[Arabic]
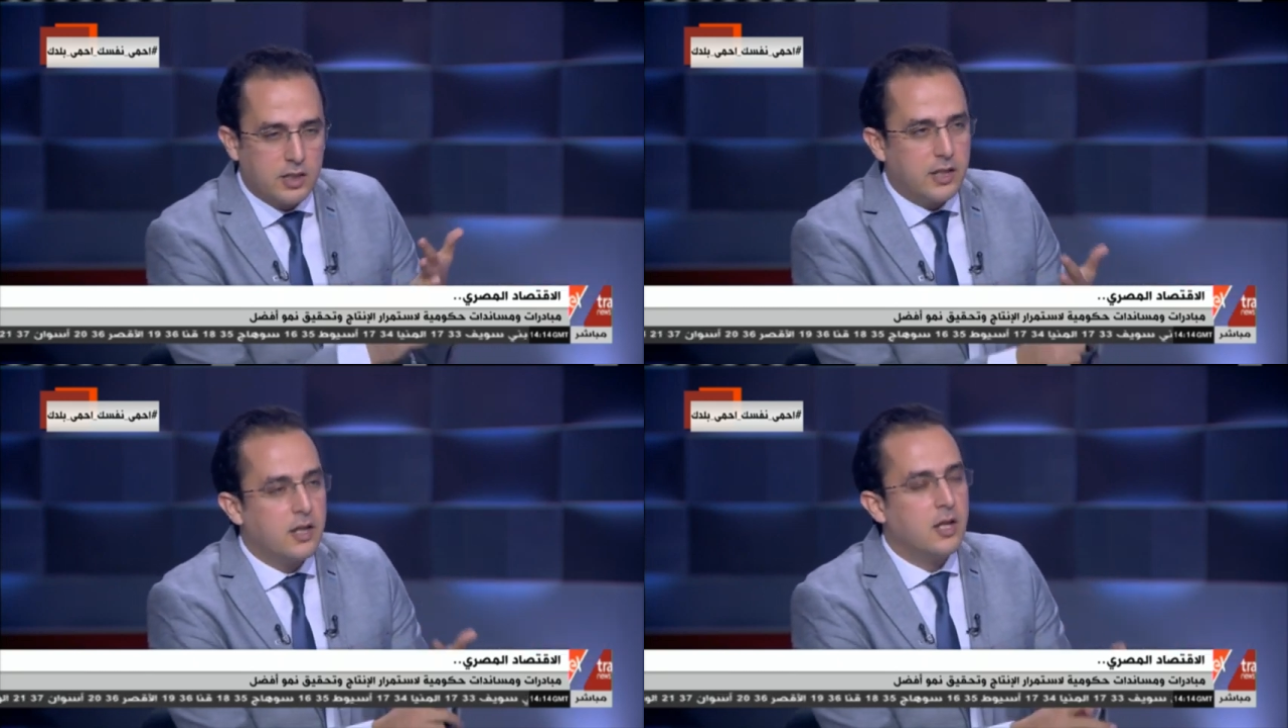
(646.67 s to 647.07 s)

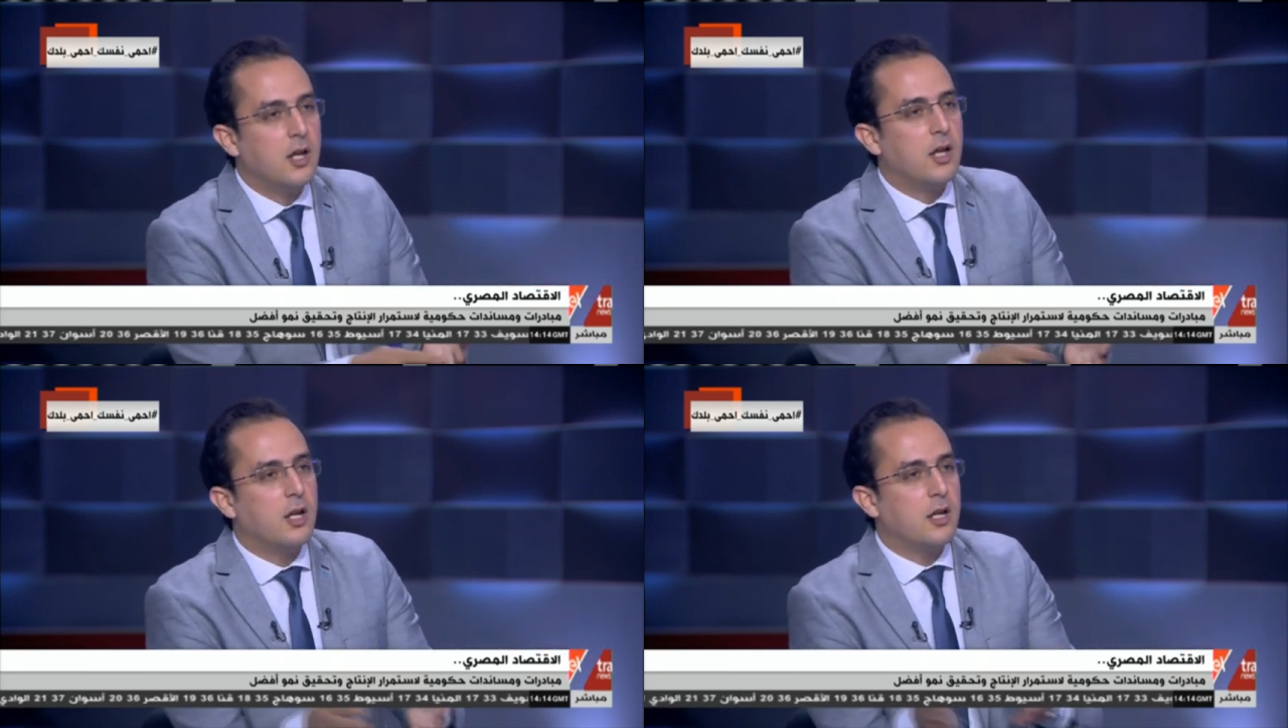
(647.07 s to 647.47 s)

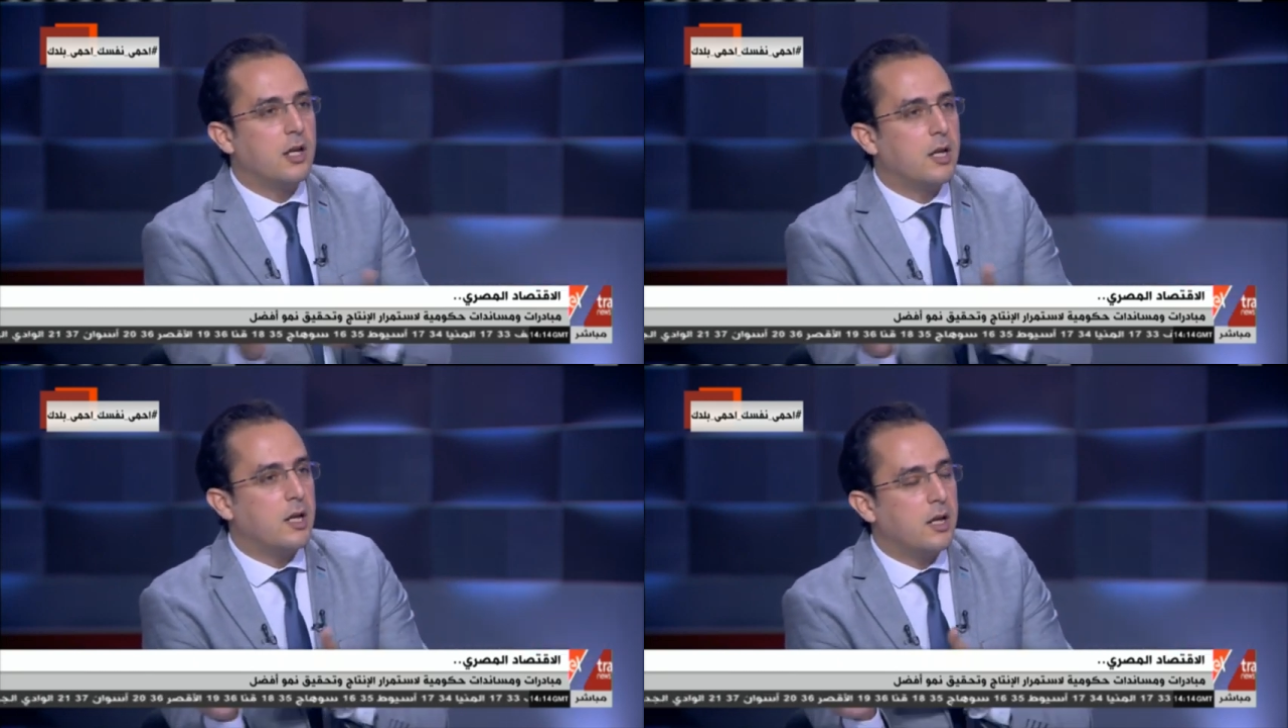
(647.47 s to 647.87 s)

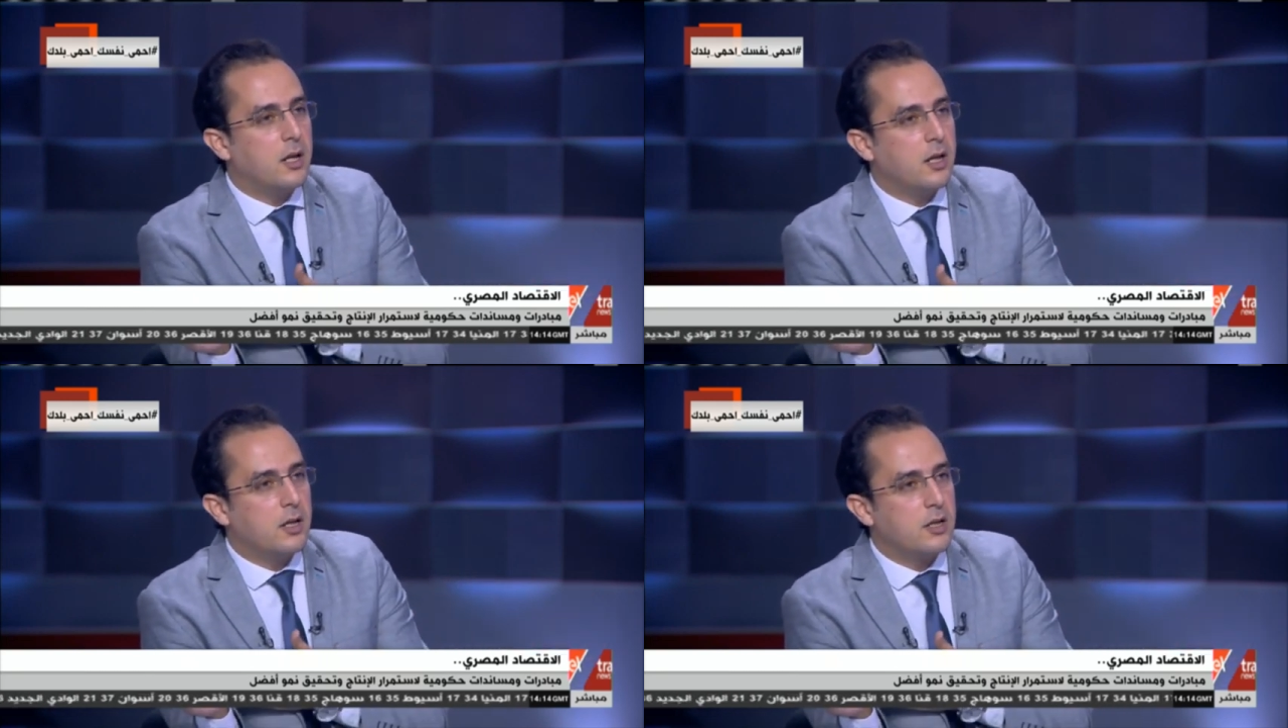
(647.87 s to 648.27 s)

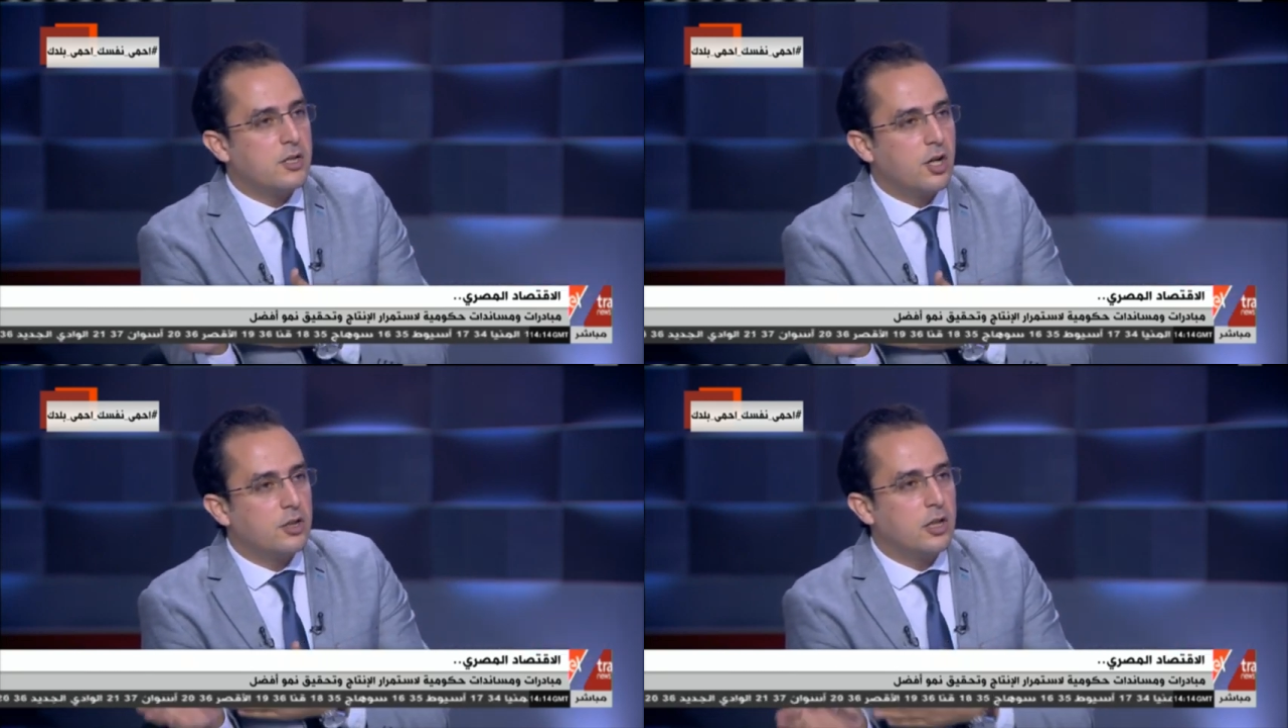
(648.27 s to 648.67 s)

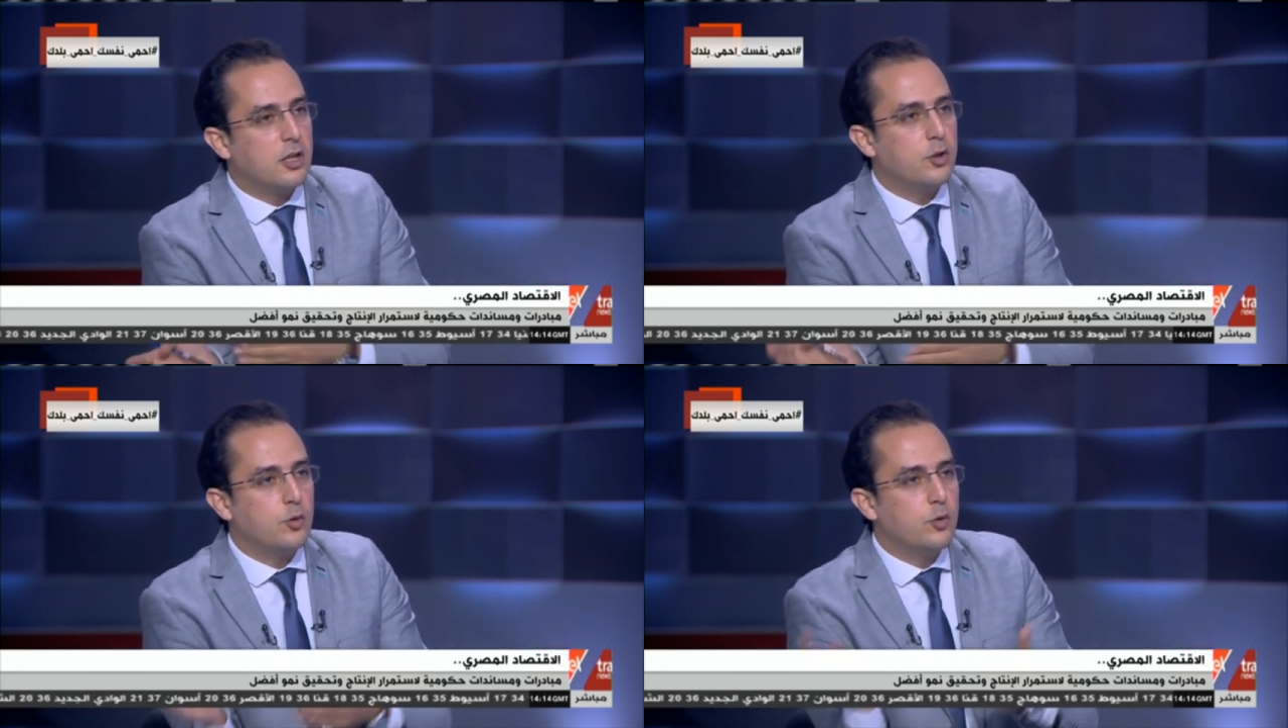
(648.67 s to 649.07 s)
لاسقاط آه،
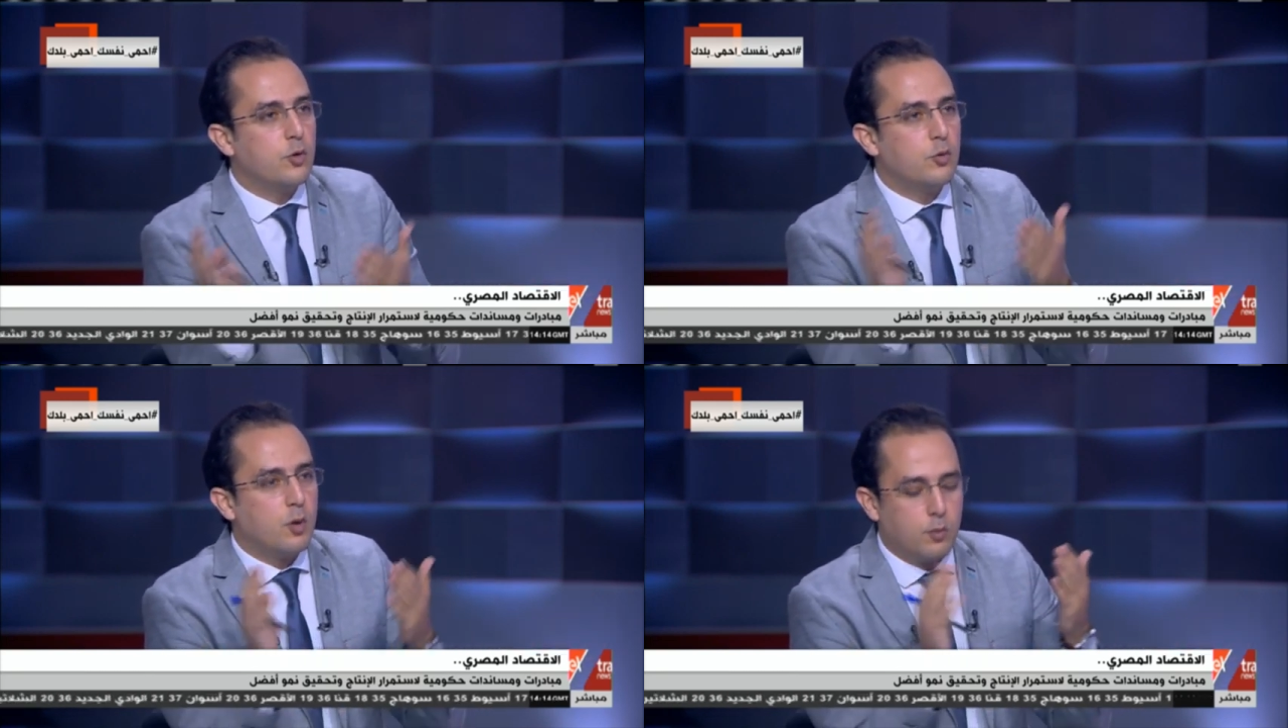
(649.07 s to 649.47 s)

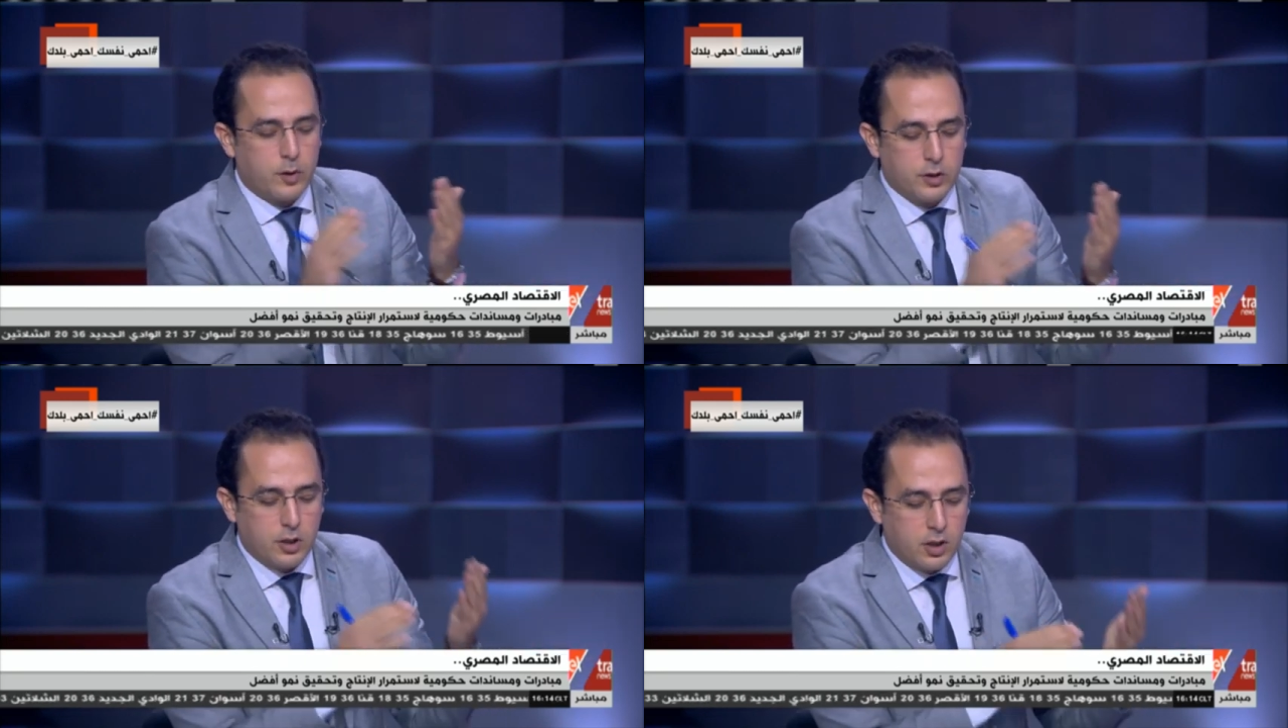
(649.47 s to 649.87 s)
الديون
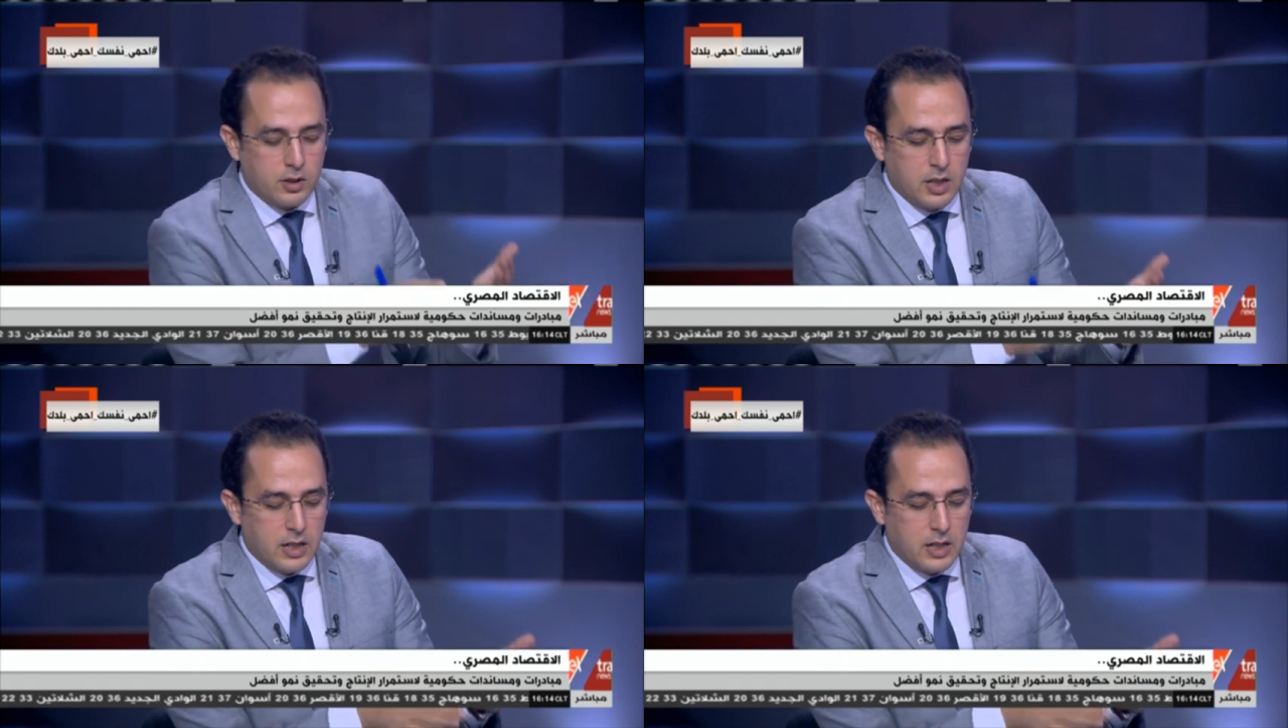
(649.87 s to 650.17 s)
ومبادرات